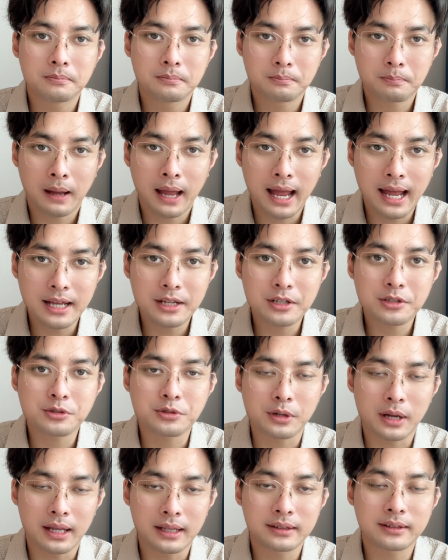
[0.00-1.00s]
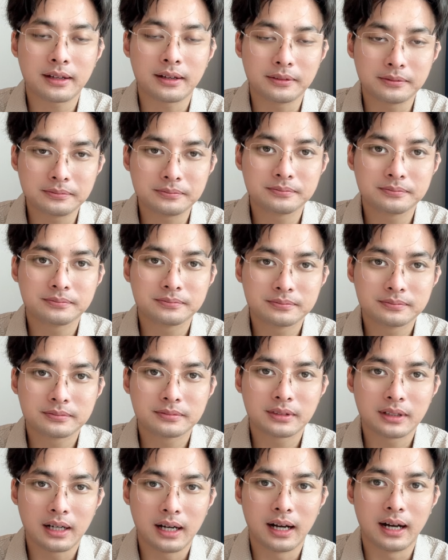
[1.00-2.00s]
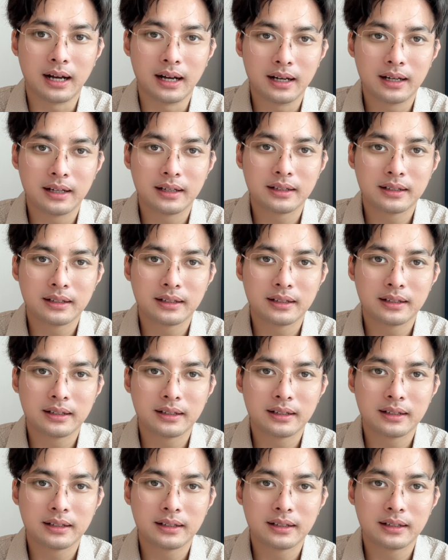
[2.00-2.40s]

盘旋的啊